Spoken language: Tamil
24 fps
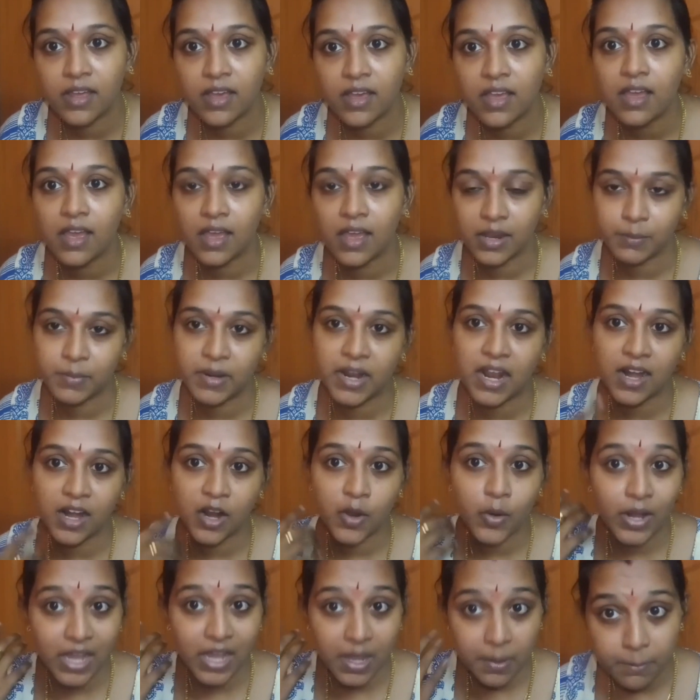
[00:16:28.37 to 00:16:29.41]
ஐ மீன் அண்ணாவோட
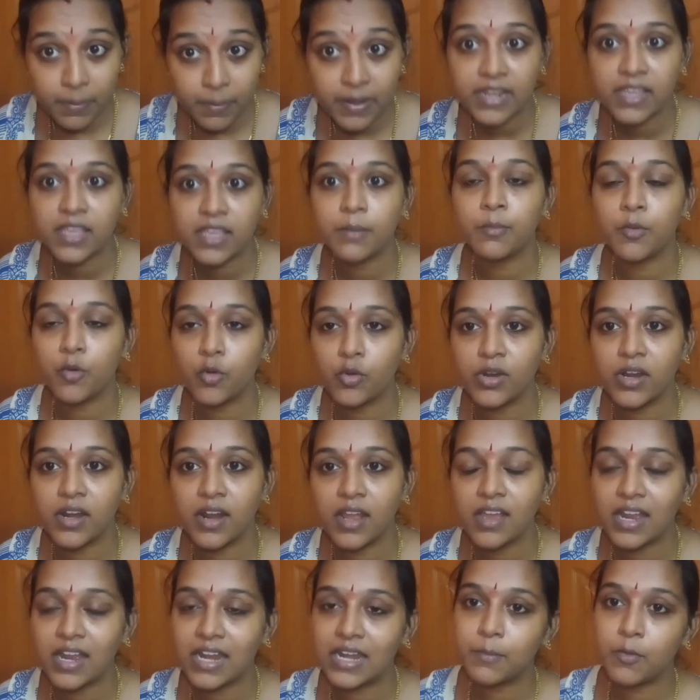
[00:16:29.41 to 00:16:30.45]
கம்பெனிக்கு போனேன்னா
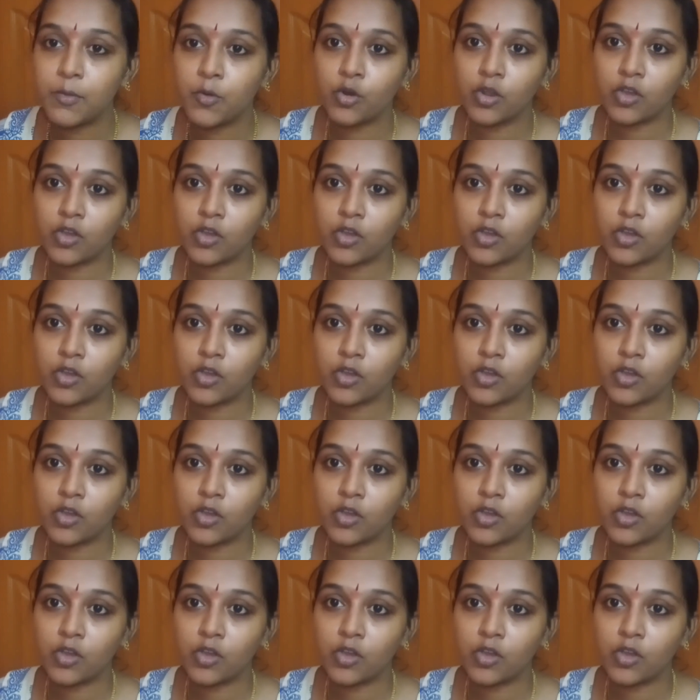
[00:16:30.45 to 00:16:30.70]
கண்டிப்பாக உங்களுக்கு